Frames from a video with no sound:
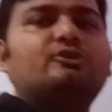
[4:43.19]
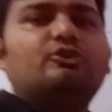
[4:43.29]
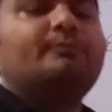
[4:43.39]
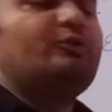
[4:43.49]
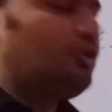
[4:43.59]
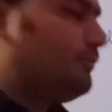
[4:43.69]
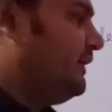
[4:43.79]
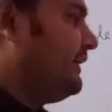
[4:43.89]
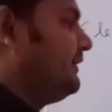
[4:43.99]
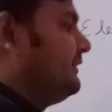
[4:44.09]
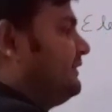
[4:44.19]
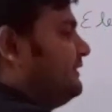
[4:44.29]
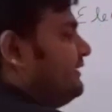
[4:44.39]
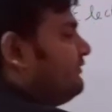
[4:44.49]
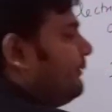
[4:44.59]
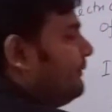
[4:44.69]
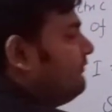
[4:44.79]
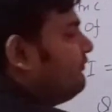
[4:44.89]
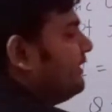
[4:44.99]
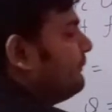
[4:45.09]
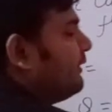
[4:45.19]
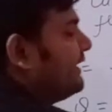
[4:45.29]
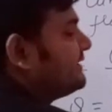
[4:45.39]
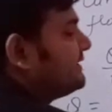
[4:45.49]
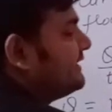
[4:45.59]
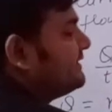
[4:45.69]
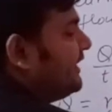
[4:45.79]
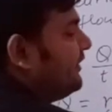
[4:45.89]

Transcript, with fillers: तो हम नॉर्मली क्या लिख देते हैं वहाँ पे 1.6 पॉइंट सिक्स